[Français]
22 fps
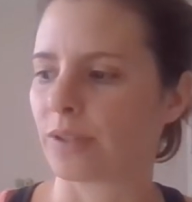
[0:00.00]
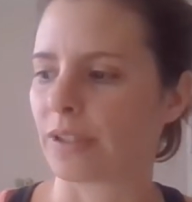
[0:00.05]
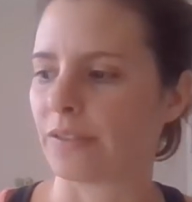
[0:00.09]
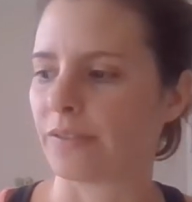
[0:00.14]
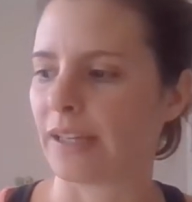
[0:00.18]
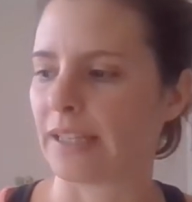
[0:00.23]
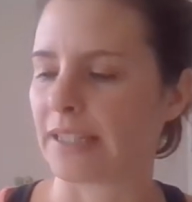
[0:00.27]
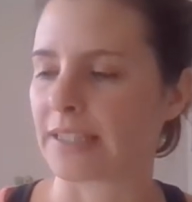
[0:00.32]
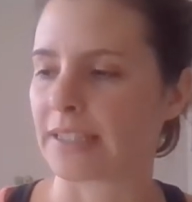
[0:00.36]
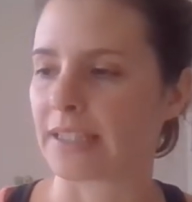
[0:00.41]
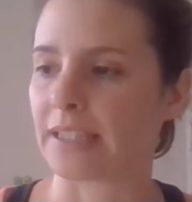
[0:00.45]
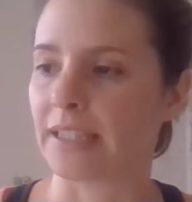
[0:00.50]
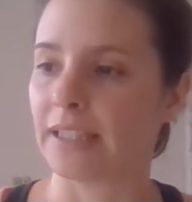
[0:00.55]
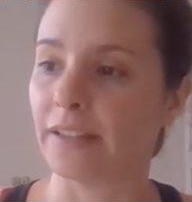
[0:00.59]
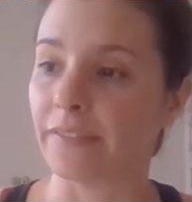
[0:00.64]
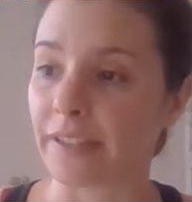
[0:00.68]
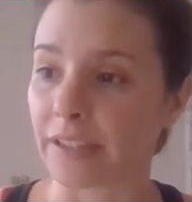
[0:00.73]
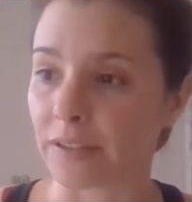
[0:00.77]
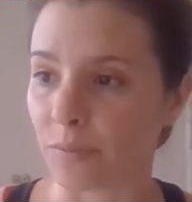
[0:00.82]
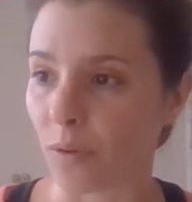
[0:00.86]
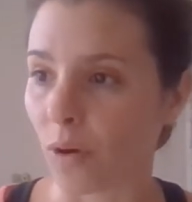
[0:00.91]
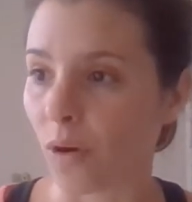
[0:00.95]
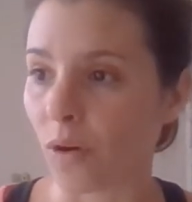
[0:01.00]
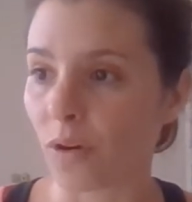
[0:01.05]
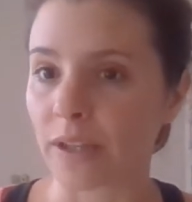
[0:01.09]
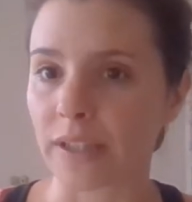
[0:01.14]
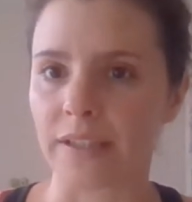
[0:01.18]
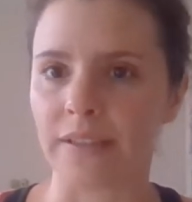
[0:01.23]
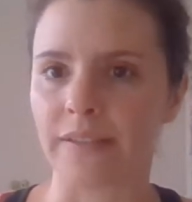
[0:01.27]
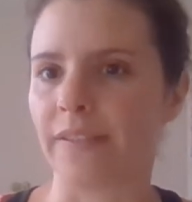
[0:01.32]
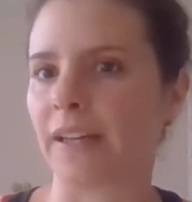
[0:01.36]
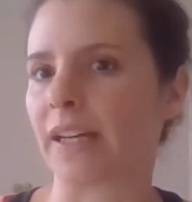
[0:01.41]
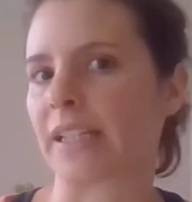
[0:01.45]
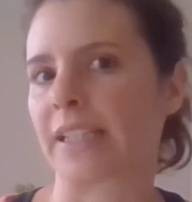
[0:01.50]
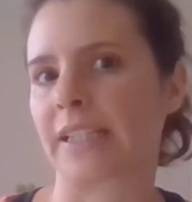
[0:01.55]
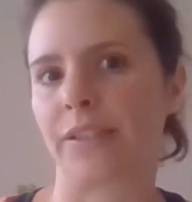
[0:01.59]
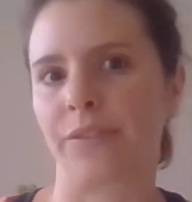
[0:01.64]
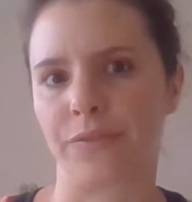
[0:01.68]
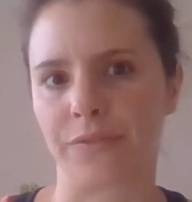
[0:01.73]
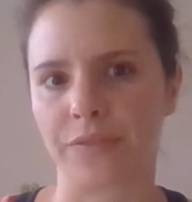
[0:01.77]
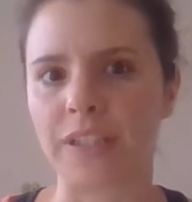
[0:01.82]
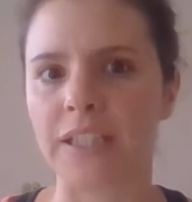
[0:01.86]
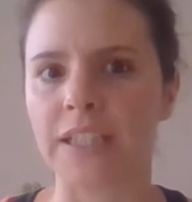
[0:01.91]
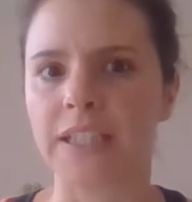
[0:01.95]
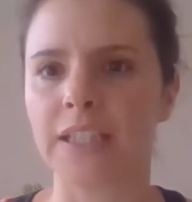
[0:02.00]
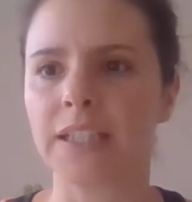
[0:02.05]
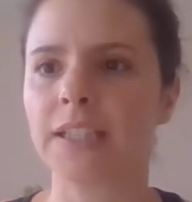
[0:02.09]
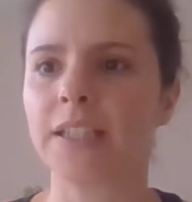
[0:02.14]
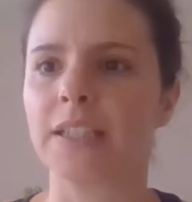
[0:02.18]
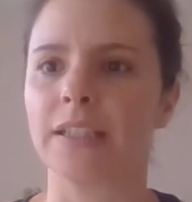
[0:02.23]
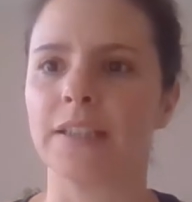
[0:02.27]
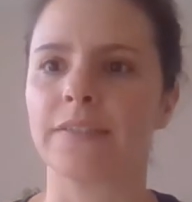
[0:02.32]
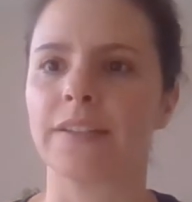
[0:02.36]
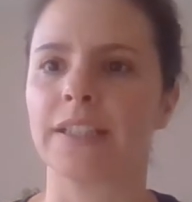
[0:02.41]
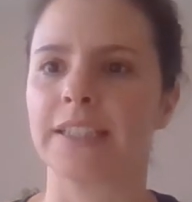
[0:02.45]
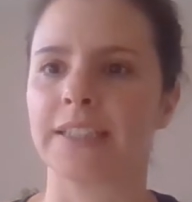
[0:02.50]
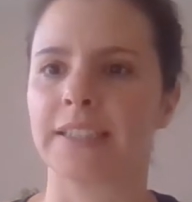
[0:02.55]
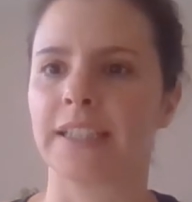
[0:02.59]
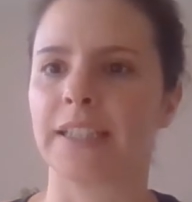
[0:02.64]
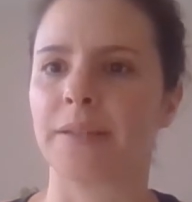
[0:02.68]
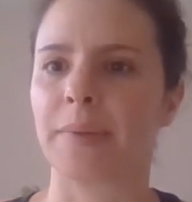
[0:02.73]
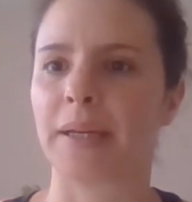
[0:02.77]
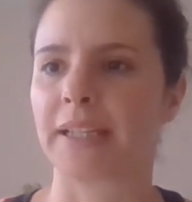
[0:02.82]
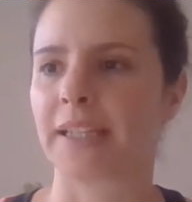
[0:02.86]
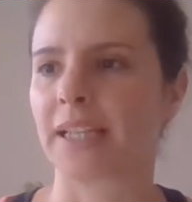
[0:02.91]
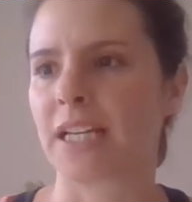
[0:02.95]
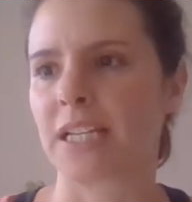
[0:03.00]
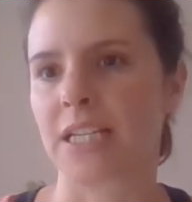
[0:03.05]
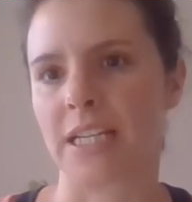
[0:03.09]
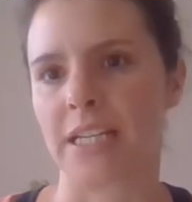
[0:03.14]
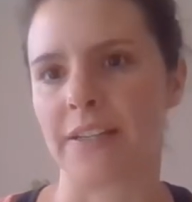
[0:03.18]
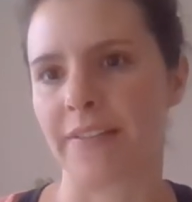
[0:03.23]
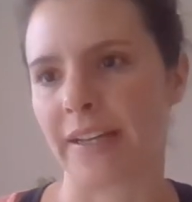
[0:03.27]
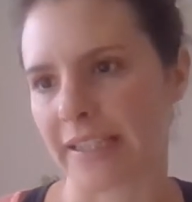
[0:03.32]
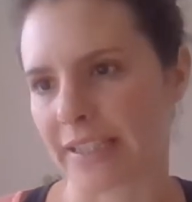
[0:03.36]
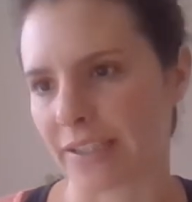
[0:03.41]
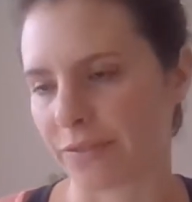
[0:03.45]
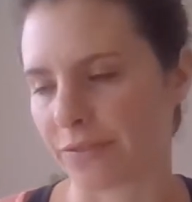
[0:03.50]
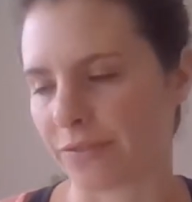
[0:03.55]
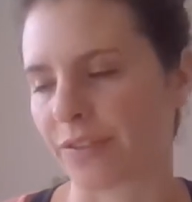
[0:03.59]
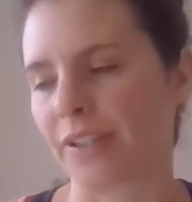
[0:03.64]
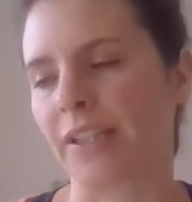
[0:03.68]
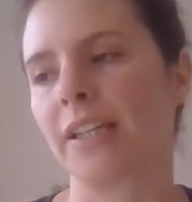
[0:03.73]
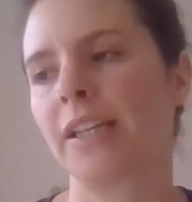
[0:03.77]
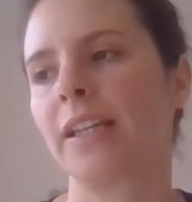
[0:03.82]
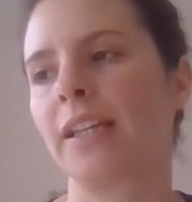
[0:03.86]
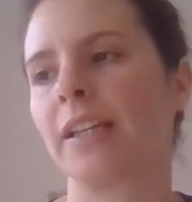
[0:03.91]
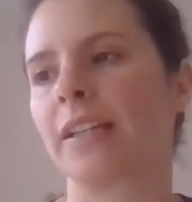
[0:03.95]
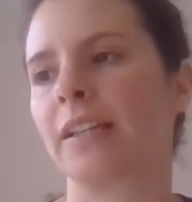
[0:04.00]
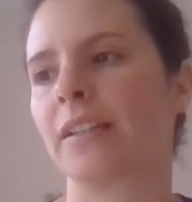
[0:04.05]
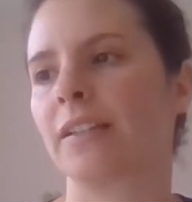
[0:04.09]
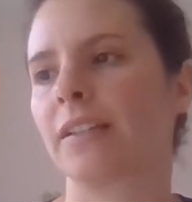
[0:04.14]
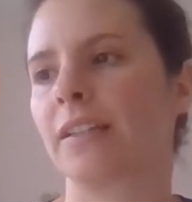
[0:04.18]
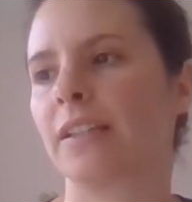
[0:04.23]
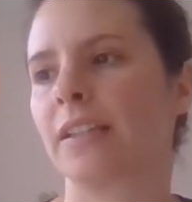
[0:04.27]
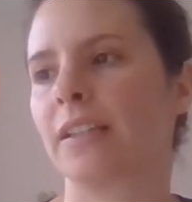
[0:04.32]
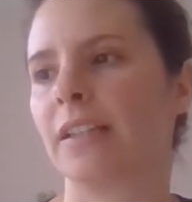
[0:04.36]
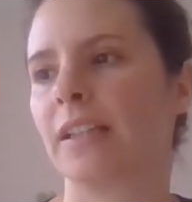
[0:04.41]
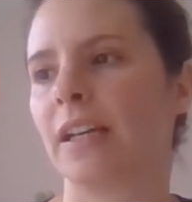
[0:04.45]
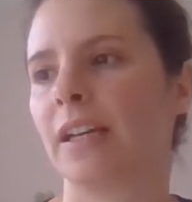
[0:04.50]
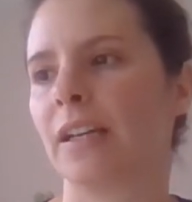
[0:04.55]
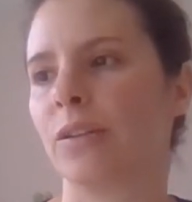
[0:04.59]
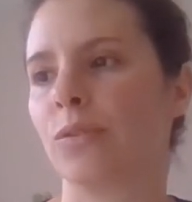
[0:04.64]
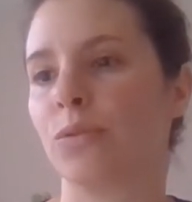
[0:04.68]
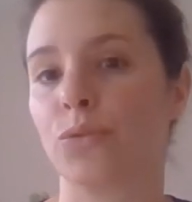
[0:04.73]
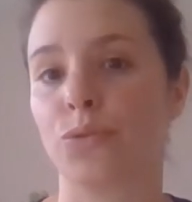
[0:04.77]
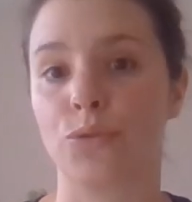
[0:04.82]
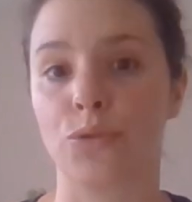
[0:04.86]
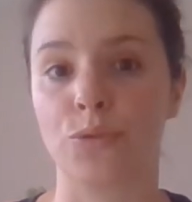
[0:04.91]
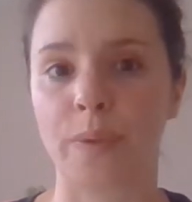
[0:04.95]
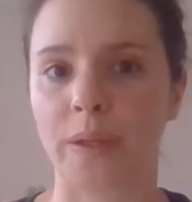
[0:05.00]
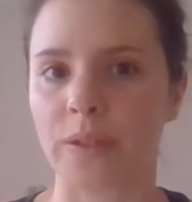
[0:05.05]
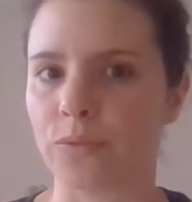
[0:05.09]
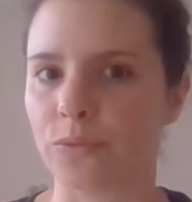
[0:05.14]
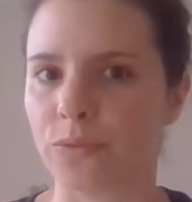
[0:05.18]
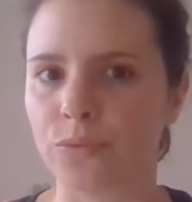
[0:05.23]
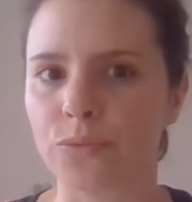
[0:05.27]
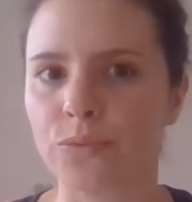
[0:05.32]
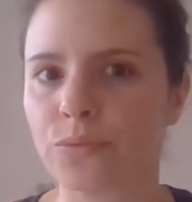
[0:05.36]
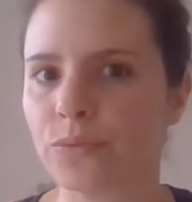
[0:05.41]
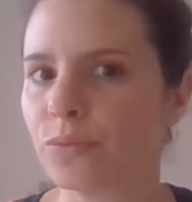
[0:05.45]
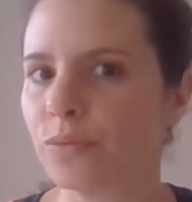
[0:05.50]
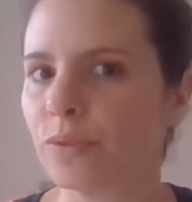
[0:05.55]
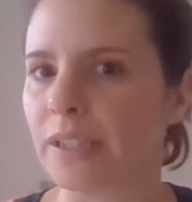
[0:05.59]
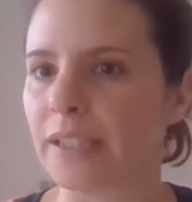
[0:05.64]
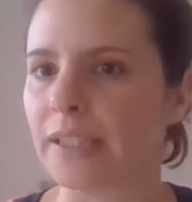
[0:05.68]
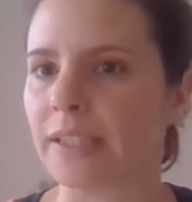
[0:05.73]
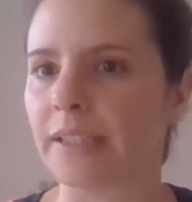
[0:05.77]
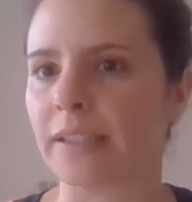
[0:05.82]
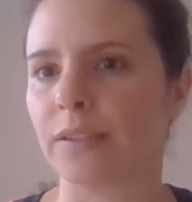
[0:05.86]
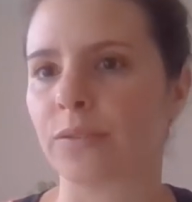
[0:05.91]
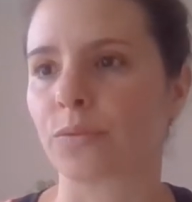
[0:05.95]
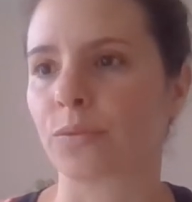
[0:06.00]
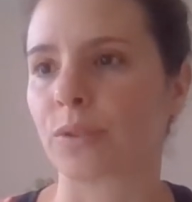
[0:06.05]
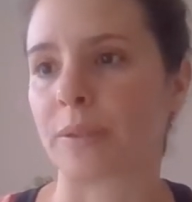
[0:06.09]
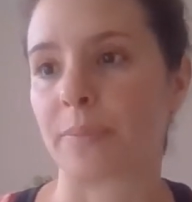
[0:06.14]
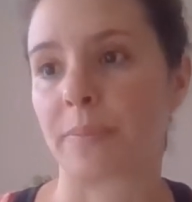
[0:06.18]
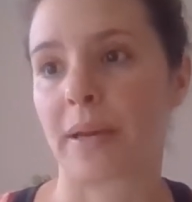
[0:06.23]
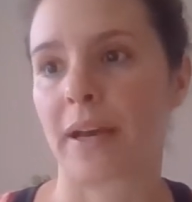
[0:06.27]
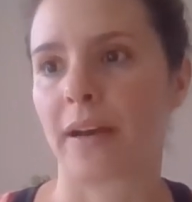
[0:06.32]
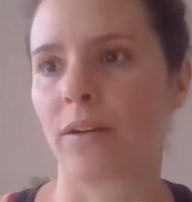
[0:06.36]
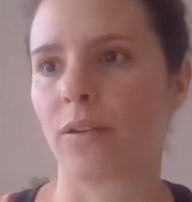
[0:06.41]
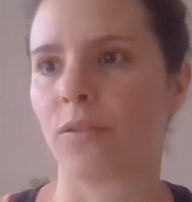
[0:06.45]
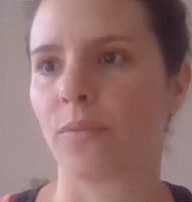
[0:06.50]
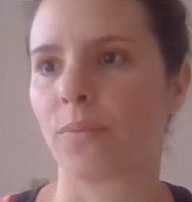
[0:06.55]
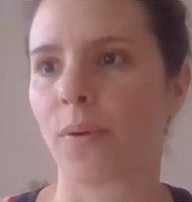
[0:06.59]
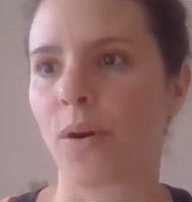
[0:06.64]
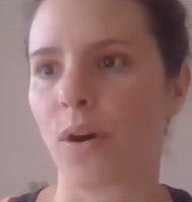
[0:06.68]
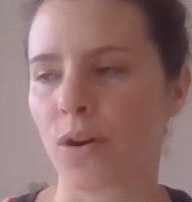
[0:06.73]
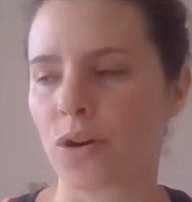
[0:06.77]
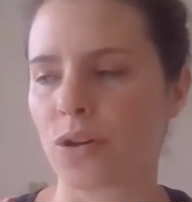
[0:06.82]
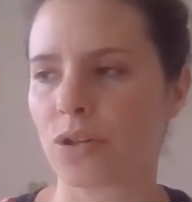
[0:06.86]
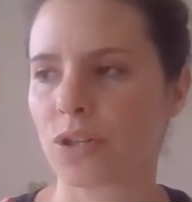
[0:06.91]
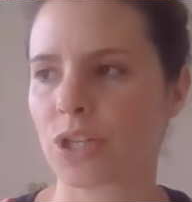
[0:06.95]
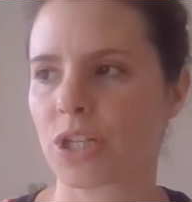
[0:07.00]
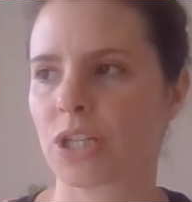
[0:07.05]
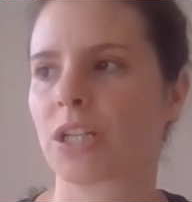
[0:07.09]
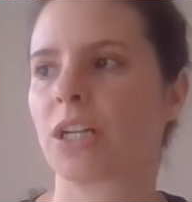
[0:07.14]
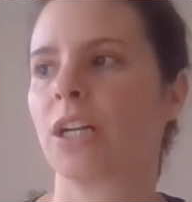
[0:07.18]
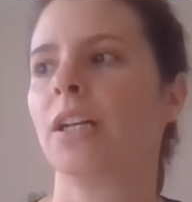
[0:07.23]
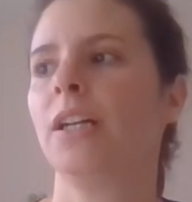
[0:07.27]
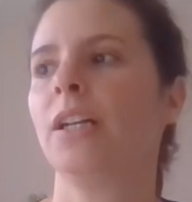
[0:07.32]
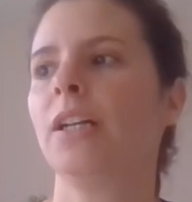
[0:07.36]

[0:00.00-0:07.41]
il va essayer les vêtements, il va kiffer, et il va essayer le maquillage et il va kiffer et, et elle le juge pas du tout et ils sont hyper proches.